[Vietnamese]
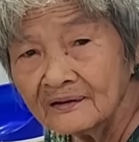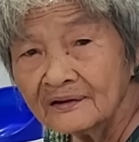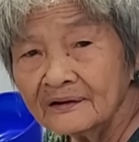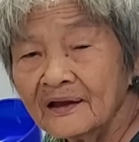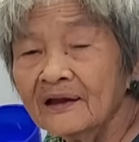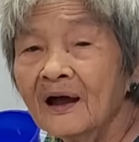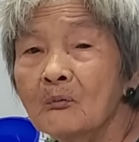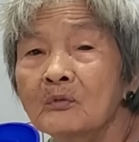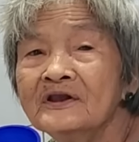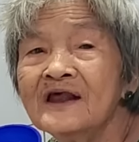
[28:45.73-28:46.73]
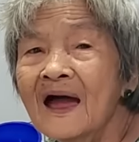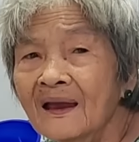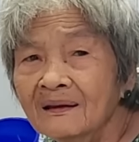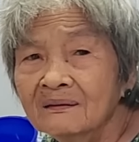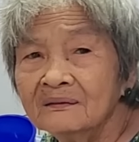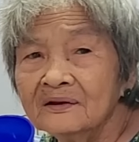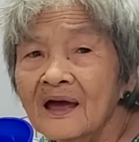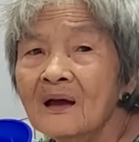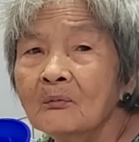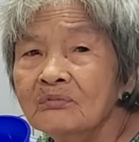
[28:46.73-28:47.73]
Ồ. Ông bị rắn
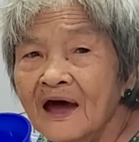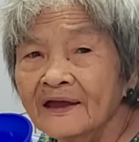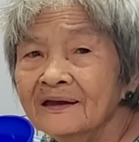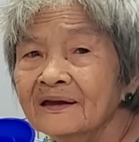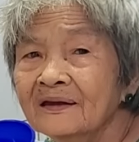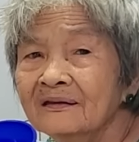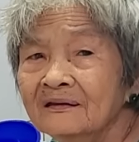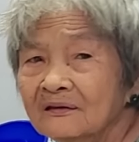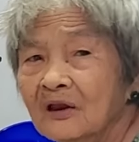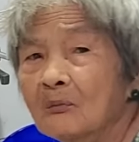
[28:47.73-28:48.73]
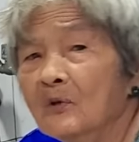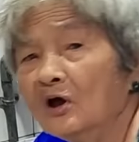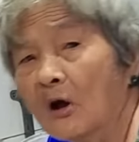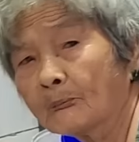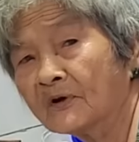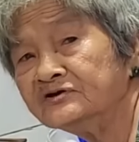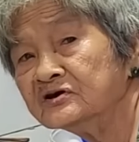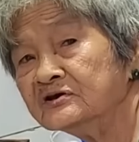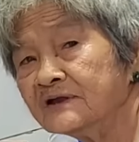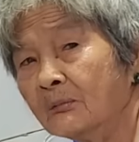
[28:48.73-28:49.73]
không đẩy, nó bị cọc cái
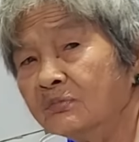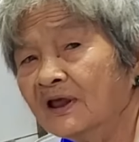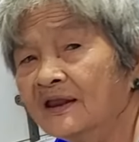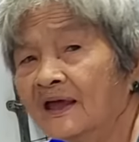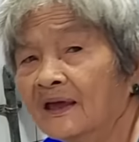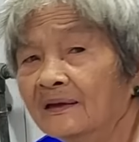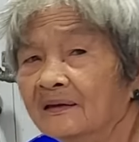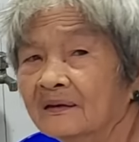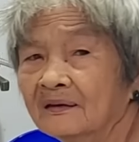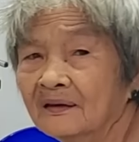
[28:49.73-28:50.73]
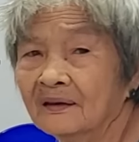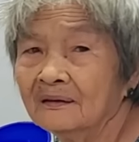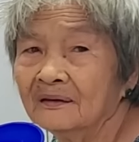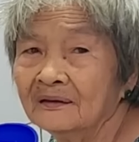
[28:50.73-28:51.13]
xương sống này nè. Ồ.